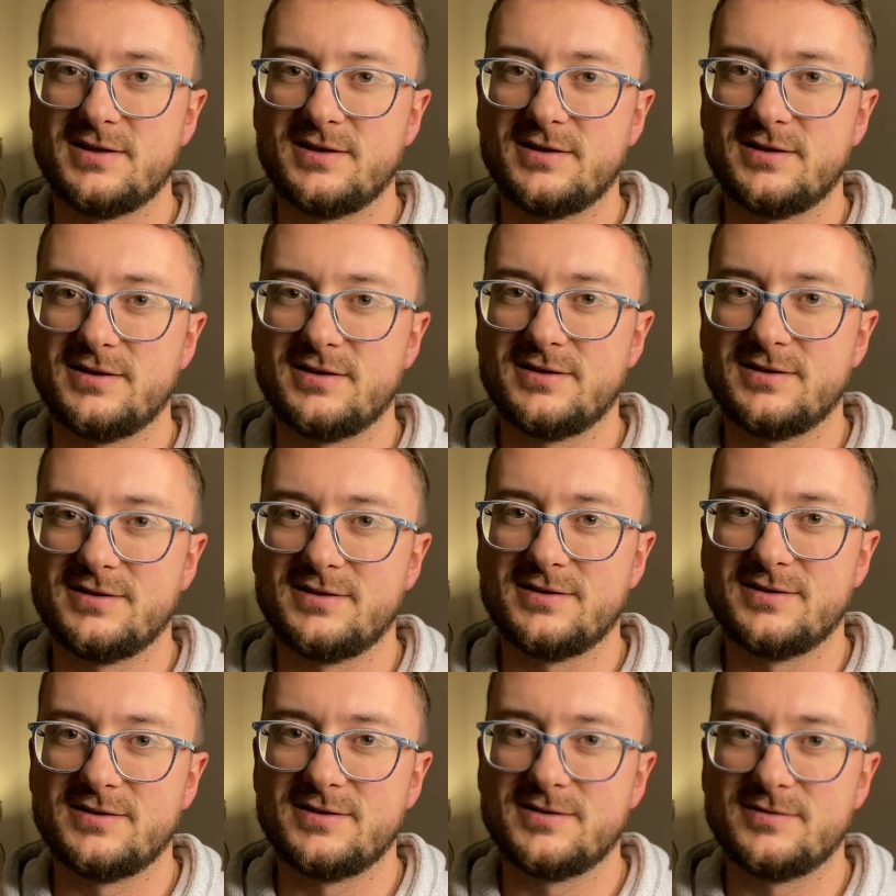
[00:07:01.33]

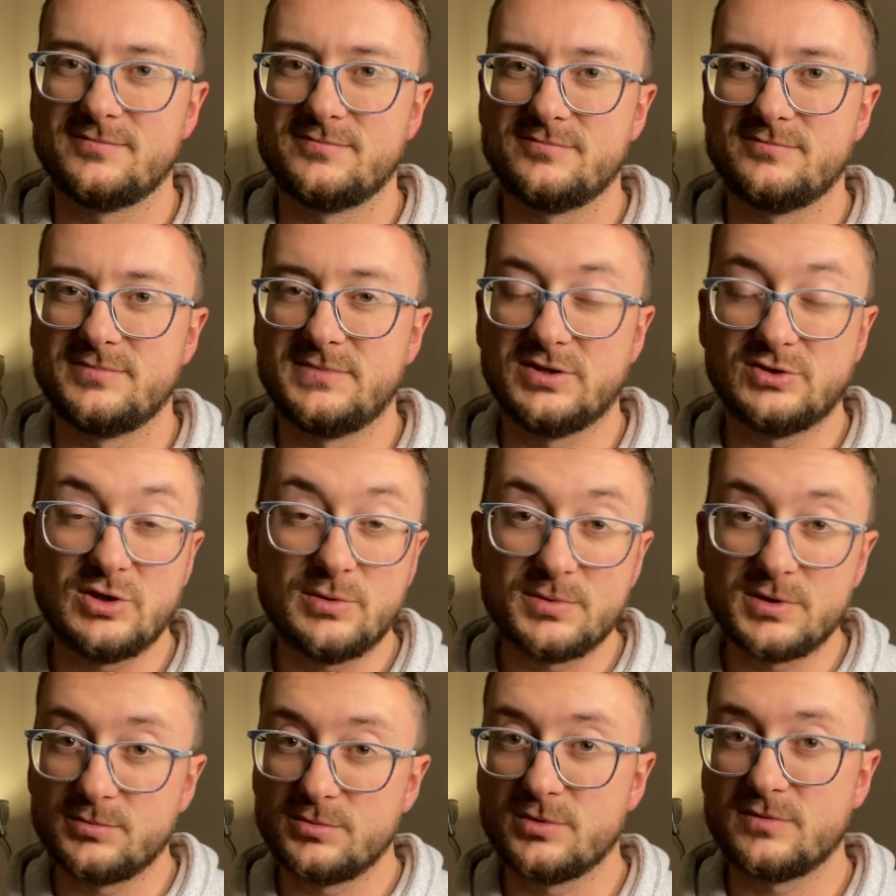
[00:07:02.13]
E, niech
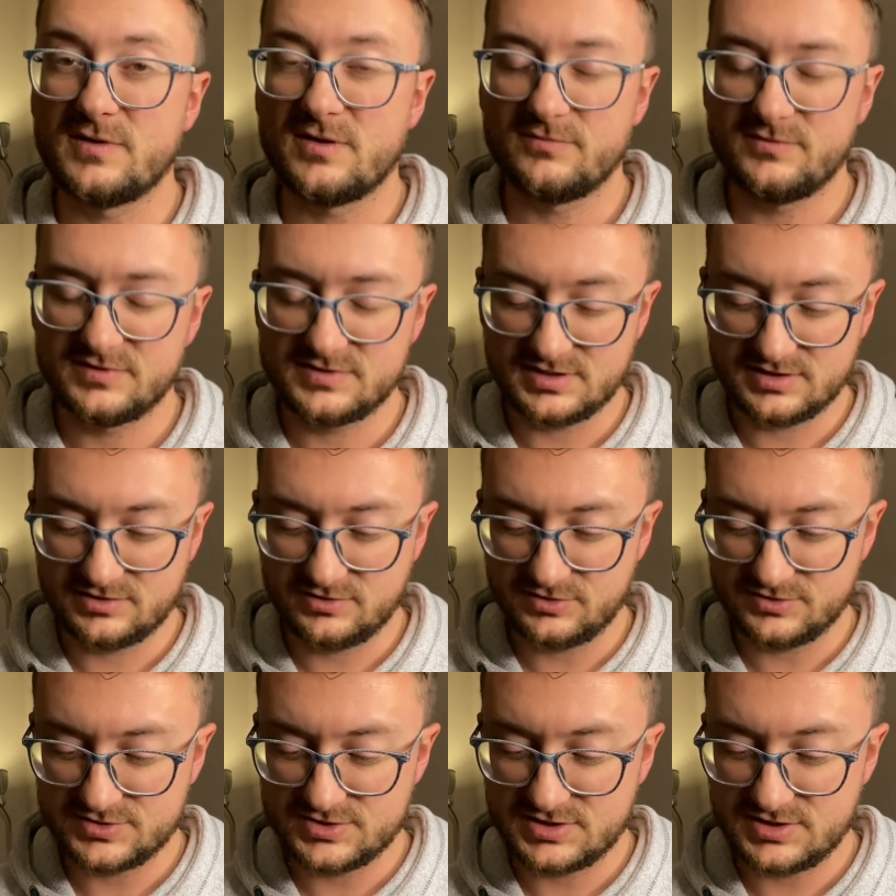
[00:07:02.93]
dobry Bóg Wam
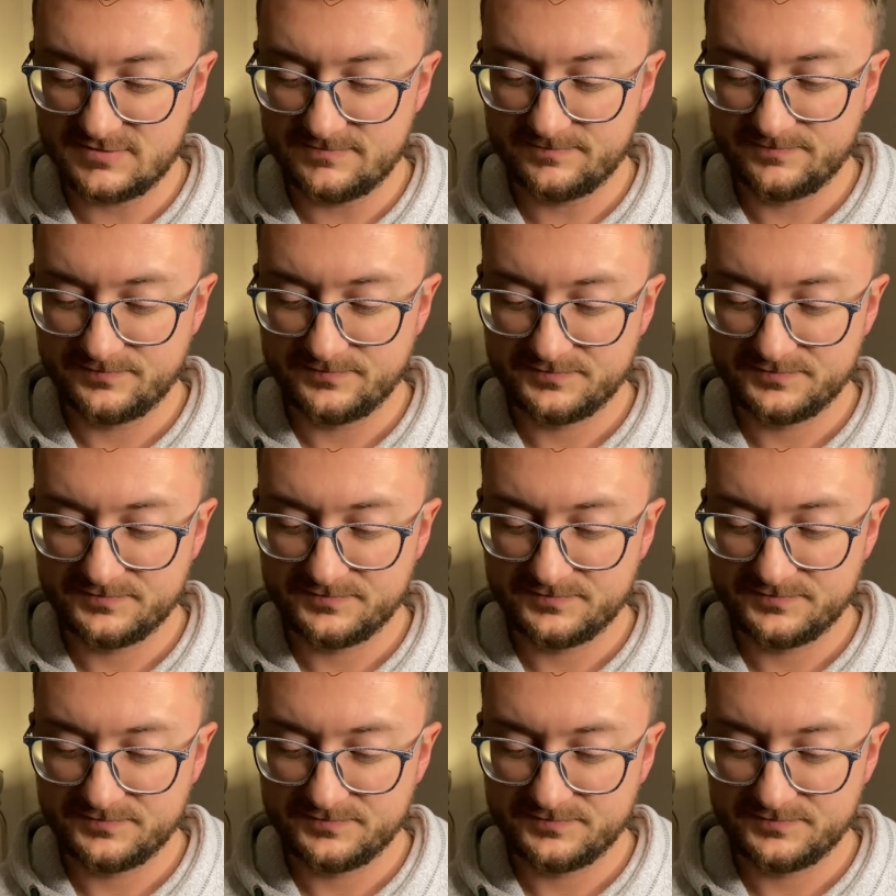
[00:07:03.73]
wynagrodzi.